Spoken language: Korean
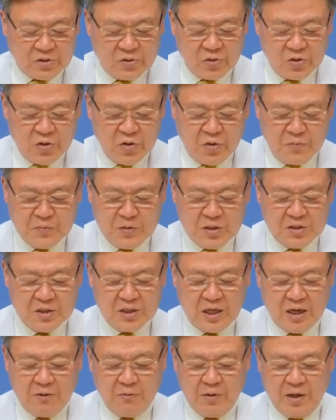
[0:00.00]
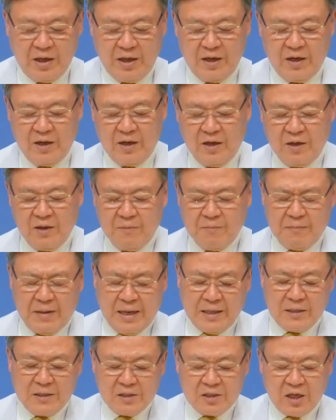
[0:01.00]
가족이 없는 사회,
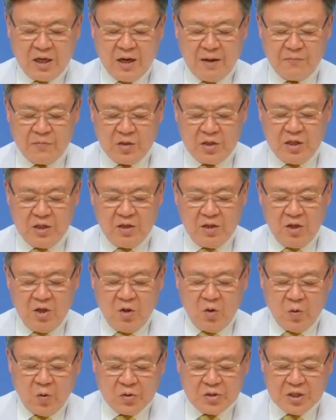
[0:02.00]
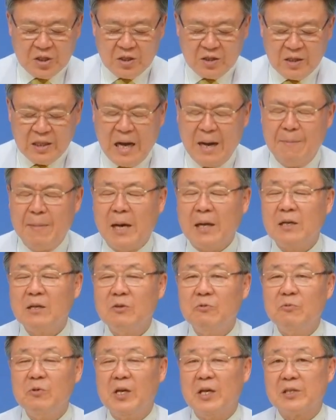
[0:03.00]
많은 사람들이 오직
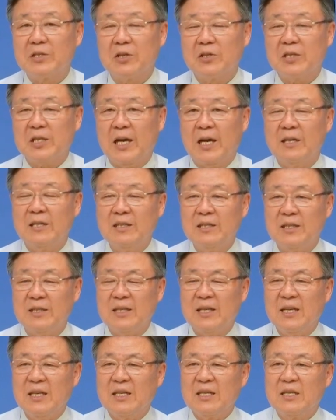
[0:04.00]
나만을 위해서 사는